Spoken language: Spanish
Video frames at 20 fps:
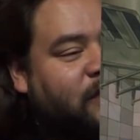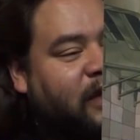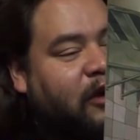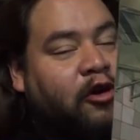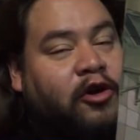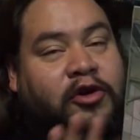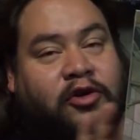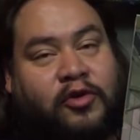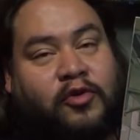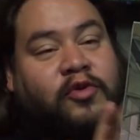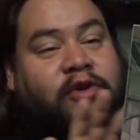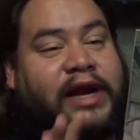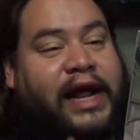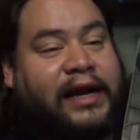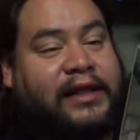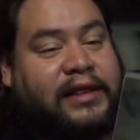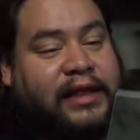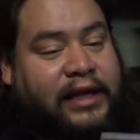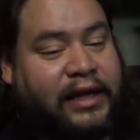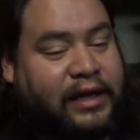con un
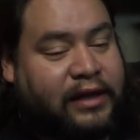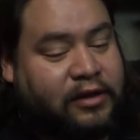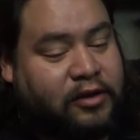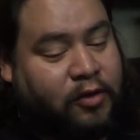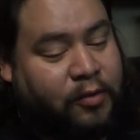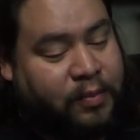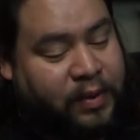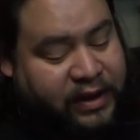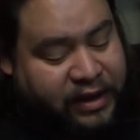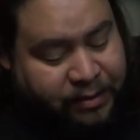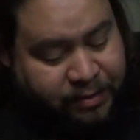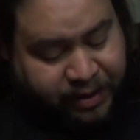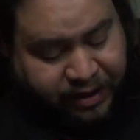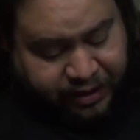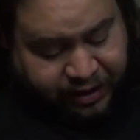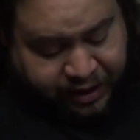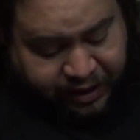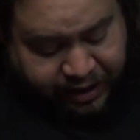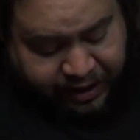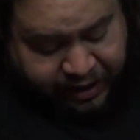arte
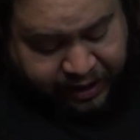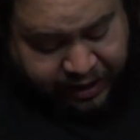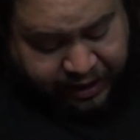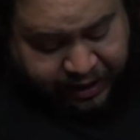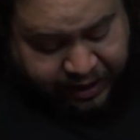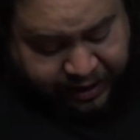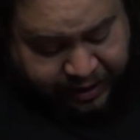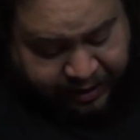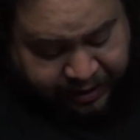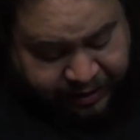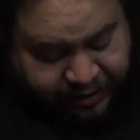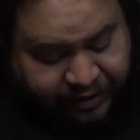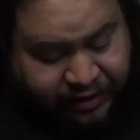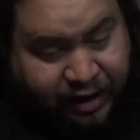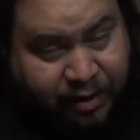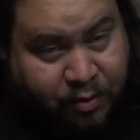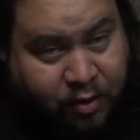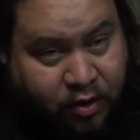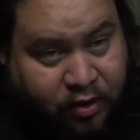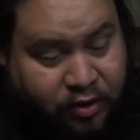completamente eh,
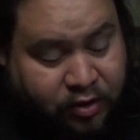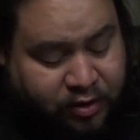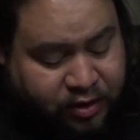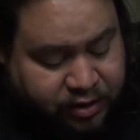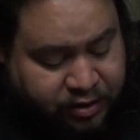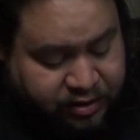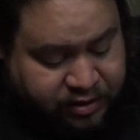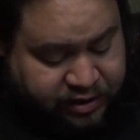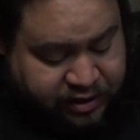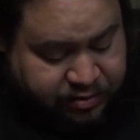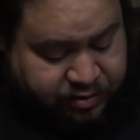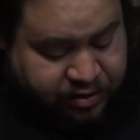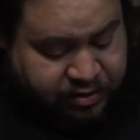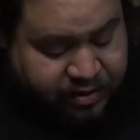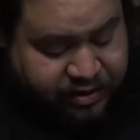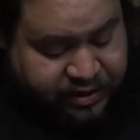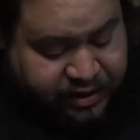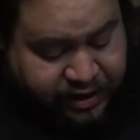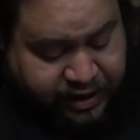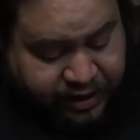de Mondo. Entonces, bueno,
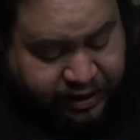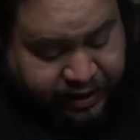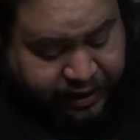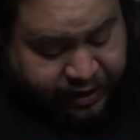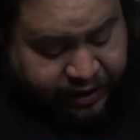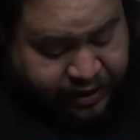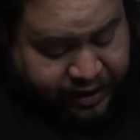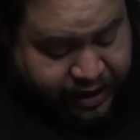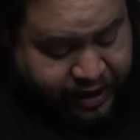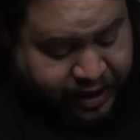vamos a darle